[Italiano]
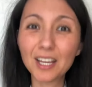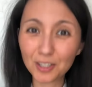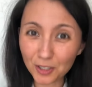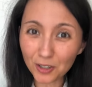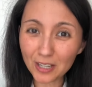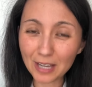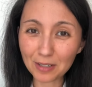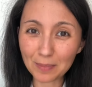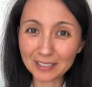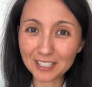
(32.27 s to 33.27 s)
Yo è una
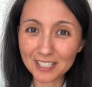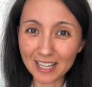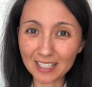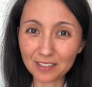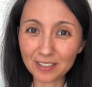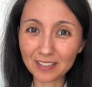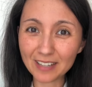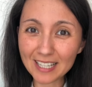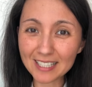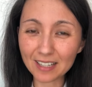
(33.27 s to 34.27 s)
particella di fine
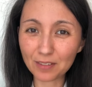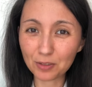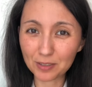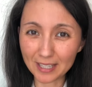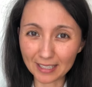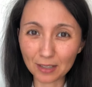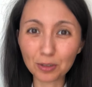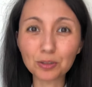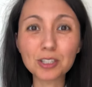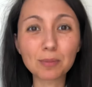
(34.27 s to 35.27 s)
frase che viene usata
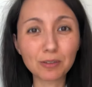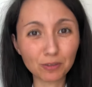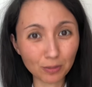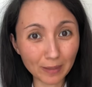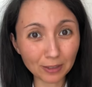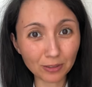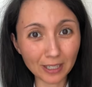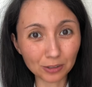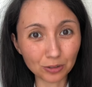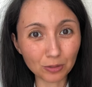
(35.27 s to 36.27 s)
quando stiamo informando
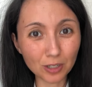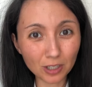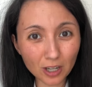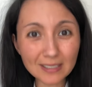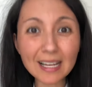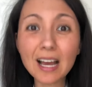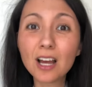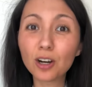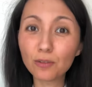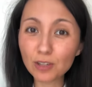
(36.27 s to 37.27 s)
l'altro di qualcosa
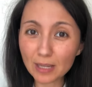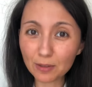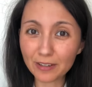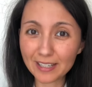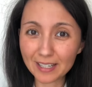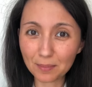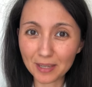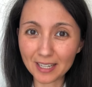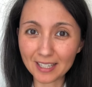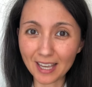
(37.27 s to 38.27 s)
o vogliamo fargli cambiare
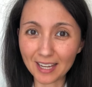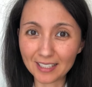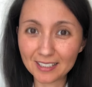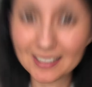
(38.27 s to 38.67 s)
idea.